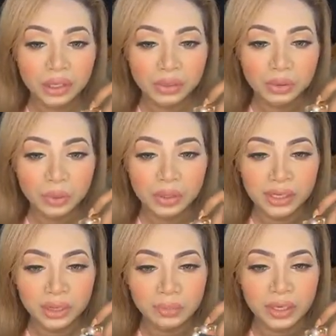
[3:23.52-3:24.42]
যদি একটু
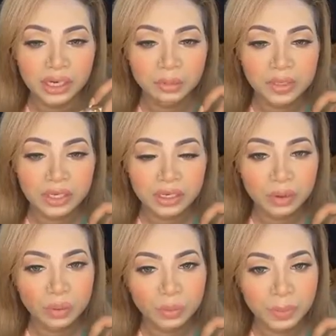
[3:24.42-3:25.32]
বলতেন আপনার
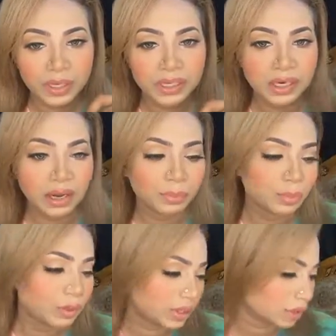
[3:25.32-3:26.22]
লিপস্টিকটা কোন পেজের
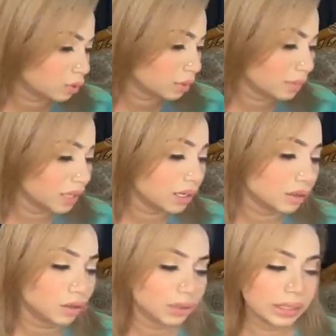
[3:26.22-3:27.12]
আপু এটা তো আমি
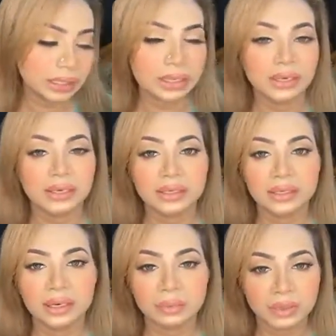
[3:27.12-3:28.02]
ইংল্যান্ড থেকে
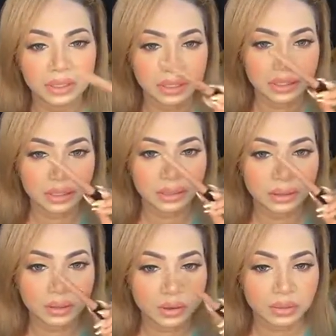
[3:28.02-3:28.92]
কিনেছিলাম এই যে এটা
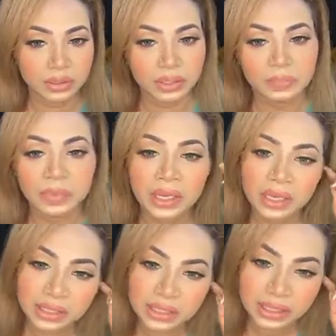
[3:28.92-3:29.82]
গ্লাউজটা
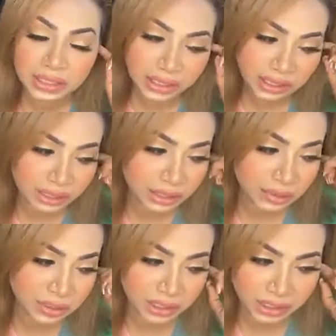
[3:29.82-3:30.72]
ঠিক আছে
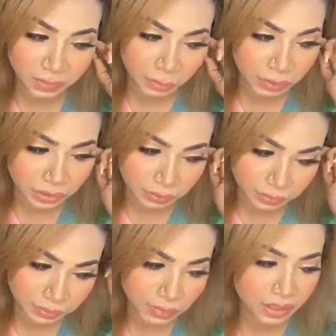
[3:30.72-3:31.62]
এটাও শেষের পথে
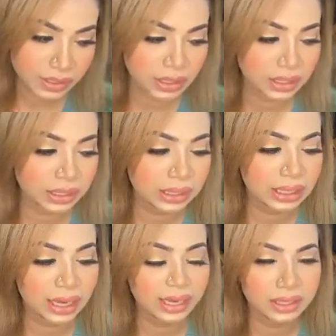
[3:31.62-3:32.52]
এই যেখানে
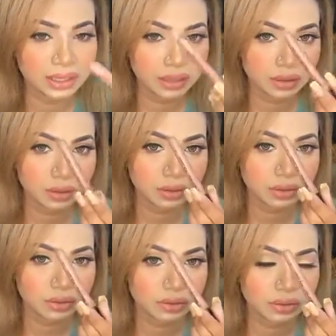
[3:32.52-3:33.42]
লিখাই আছে ইংল্যান্ড
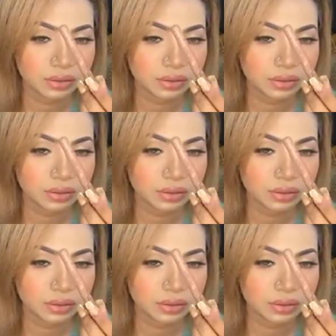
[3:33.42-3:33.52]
